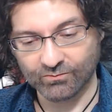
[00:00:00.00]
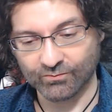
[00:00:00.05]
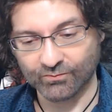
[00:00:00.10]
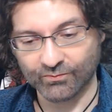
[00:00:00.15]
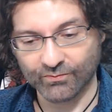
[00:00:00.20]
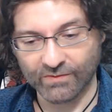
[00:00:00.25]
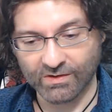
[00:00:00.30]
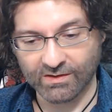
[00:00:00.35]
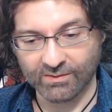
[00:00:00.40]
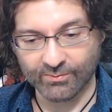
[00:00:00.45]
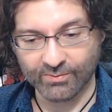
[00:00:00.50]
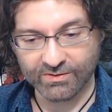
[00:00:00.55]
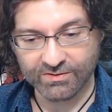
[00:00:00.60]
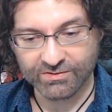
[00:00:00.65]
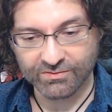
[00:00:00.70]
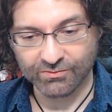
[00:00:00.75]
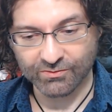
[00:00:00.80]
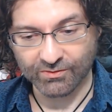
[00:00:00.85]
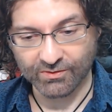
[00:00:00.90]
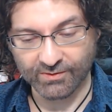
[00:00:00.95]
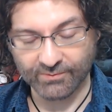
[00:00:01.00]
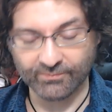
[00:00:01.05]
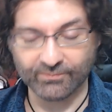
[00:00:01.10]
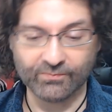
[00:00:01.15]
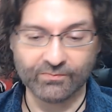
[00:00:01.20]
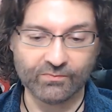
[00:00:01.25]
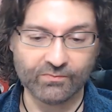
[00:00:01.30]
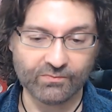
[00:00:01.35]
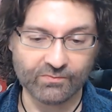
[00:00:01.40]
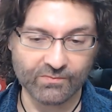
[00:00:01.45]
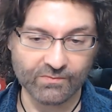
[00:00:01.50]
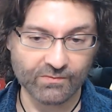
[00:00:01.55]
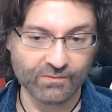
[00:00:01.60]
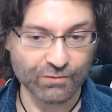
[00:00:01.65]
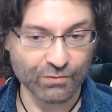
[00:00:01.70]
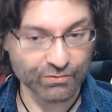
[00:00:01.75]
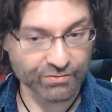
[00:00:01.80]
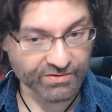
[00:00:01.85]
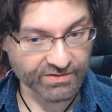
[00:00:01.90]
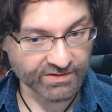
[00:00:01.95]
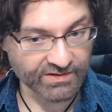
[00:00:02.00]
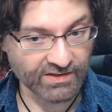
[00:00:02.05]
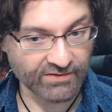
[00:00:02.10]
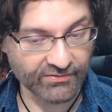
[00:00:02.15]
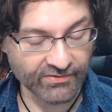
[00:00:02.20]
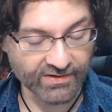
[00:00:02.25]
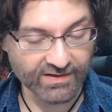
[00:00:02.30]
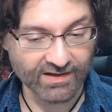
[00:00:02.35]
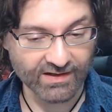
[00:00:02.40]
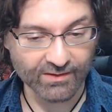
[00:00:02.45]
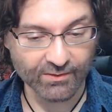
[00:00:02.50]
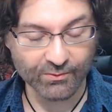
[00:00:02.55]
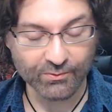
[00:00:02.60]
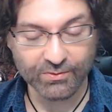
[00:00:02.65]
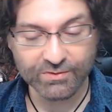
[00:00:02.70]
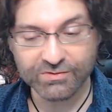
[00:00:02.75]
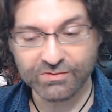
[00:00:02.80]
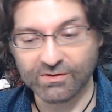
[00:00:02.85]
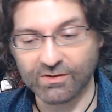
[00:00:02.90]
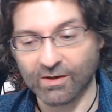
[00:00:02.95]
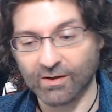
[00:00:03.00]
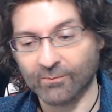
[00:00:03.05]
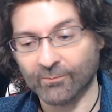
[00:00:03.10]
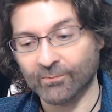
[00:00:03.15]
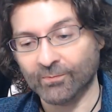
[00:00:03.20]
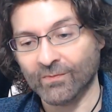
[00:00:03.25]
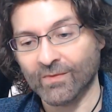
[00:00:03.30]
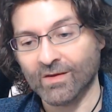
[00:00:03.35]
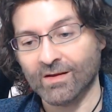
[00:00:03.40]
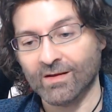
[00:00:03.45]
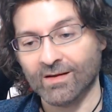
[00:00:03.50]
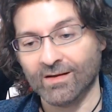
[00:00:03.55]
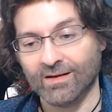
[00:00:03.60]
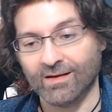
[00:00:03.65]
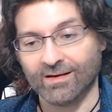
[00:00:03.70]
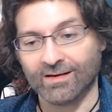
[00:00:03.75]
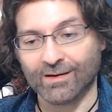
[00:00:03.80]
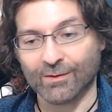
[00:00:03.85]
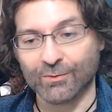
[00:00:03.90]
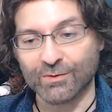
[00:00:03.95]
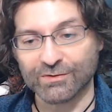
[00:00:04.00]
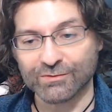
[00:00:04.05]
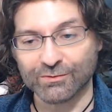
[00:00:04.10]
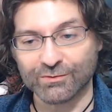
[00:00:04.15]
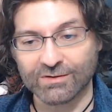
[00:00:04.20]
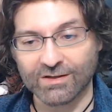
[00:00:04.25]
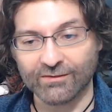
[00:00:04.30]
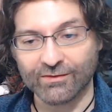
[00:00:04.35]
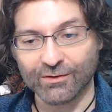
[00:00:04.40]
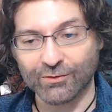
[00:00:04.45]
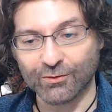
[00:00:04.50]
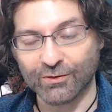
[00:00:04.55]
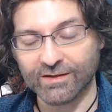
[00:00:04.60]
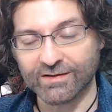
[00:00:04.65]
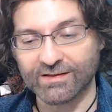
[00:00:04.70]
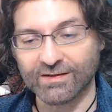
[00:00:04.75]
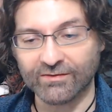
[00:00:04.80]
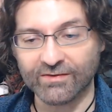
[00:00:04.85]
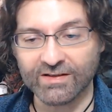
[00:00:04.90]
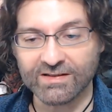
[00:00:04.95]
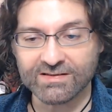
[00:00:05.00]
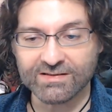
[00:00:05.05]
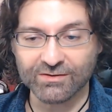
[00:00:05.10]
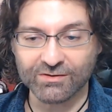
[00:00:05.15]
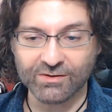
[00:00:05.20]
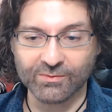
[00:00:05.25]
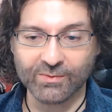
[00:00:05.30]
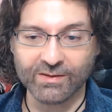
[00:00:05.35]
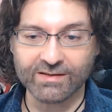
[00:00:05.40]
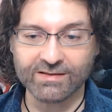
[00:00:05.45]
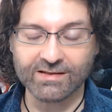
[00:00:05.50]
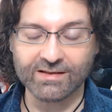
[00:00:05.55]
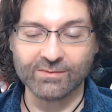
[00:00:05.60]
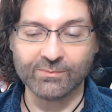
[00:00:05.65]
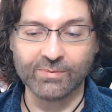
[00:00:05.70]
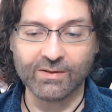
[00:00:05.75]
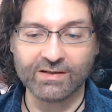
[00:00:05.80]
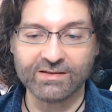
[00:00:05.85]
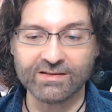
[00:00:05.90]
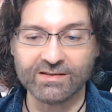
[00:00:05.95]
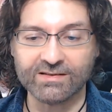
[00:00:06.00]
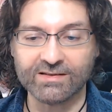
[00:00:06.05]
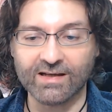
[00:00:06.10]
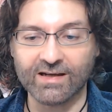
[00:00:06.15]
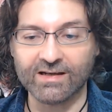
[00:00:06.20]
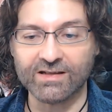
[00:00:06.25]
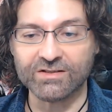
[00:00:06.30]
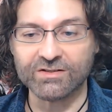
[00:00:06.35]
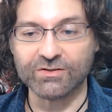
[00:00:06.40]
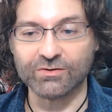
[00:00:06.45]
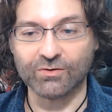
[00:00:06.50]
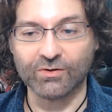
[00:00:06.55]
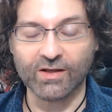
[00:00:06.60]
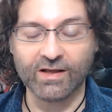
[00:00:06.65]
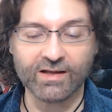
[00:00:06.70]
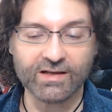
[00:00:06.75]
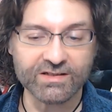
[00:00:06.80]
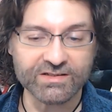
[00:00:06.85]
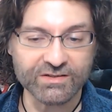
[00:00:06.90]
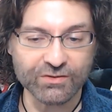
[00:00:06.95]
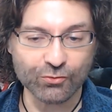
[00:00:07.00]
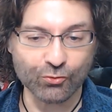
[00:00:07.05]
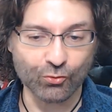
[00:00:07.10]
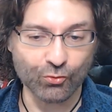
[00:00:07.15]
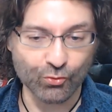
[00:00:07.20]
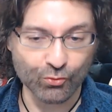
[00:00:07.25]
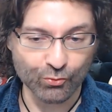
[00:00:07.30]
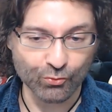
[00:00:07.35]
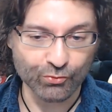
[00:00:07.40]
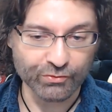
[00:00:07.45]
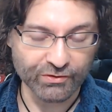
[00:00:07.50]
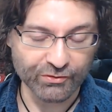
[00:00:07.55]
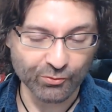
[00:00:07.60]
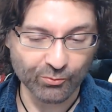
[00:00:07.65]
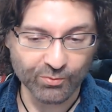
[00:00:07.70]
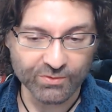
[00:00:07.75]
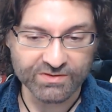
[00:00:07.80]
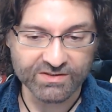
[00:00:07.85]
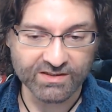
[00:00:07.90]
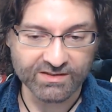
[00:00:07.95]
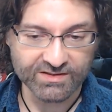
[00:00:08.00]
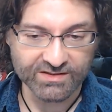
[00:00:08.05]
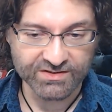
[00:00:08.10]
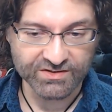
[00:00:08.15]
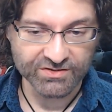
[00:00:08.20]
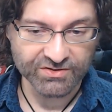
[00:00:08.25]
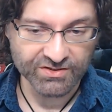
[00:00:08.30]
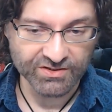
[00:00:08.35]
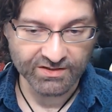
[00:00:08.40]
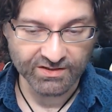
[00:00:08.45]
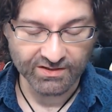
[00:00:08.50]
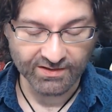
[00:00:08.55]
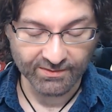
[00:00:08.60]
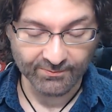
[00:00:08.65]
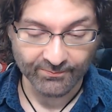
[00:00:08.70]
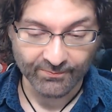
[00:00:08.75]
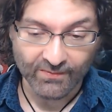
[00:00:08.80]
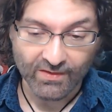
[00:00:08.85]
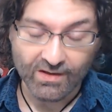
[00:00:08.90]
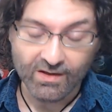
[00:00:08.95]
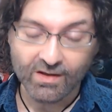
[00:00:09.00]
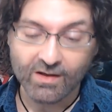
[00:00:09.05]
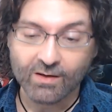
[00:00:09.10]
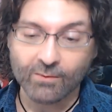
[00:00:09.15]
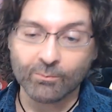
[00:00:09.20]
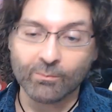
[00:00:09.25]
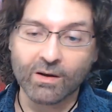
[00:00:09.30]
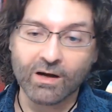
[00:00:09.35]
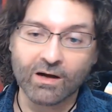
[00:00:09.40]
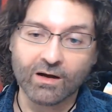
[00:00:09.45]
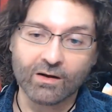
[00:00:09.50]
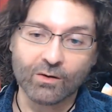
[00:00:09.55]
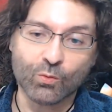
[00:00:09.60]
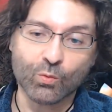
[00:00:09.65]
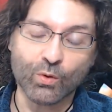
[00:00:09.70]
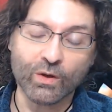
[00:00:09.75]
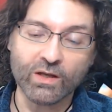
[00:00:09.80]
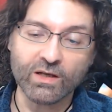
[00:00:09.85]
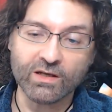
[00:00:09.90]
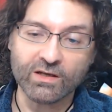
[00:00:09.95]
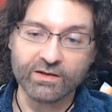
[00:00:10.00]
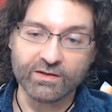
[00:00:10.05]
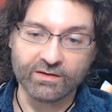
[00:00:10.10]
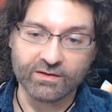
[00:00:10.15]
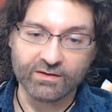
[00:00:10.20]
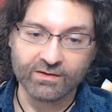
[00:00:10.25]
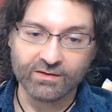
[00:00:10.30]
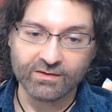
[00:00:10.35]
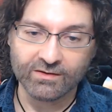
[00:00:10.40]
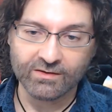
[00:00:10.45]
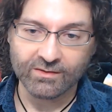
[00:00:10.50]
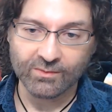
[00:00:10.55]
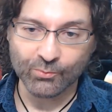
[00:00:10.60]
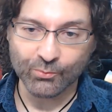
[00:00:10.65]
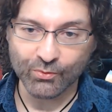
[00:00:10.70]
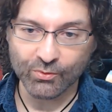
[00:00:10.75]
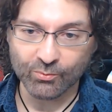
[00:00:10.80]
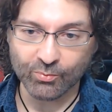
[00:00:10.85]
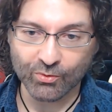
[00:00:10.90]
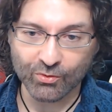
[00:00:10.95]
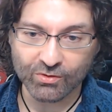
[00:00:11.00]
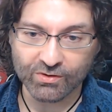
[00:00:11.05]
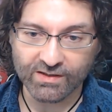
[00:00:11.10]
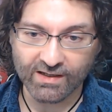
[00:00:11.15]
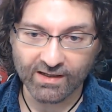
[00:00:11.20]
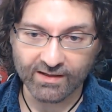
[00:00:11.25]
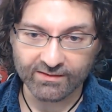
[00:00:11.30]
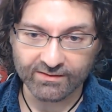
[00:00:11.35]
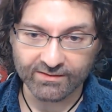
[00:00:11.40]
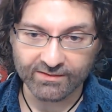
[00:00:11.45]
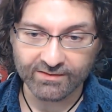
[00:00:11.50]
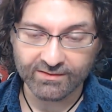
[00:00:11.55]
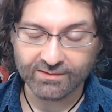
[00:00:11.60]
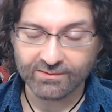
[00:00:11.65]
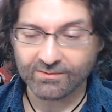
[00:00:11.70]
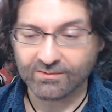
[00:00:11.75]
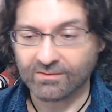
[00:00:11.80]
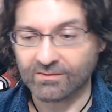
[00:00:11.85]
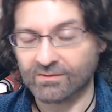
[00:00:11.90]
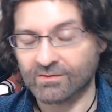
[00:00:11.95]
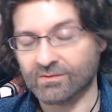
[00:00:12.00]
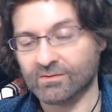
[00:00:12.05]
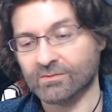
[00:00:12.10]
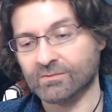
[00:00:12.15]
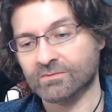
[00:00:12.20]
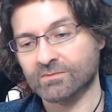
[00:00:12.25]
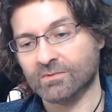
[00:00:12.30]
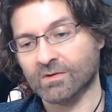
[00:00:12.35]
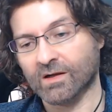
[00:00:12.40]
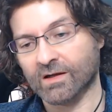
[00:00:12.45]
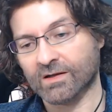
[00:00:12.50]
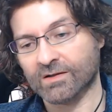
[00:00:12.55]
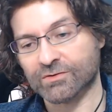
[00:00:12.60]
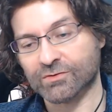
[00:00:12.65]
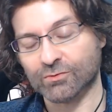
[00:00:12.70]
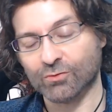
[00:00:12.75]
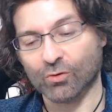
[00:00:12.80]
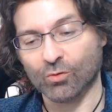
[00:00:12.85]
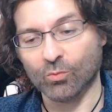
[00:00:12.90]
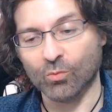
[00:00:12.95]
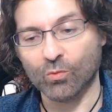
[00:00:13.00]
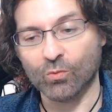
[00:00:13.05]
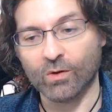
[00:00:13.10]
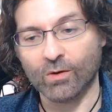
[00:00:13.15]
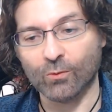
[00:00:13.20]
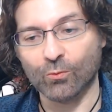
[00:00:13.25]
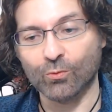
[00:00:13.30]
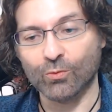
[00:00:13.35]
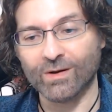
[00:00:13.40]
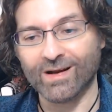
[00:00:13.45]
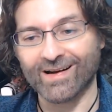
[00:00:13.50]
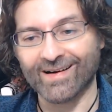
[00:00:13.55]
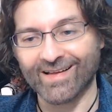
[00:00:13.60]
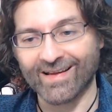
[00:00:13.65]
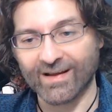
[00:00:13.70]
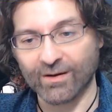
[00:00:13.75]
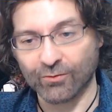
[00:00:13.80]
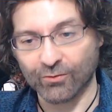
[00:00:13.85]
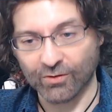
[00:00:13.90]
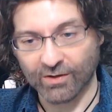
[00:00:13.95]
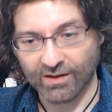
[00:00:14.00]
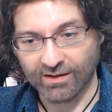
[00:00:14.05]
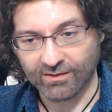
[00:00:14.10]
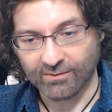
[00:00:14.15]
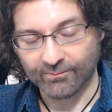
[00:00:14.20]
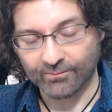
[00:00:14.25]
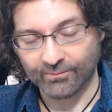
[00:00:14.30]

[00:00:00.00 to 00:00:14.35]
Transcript: delle persone. Ciò significa che questa che questo tra virgolette vizio di mettere impianti eterici non è che si conclude dopo i sette sigilli, ma quelli più importanti, e che sono comunque una regola,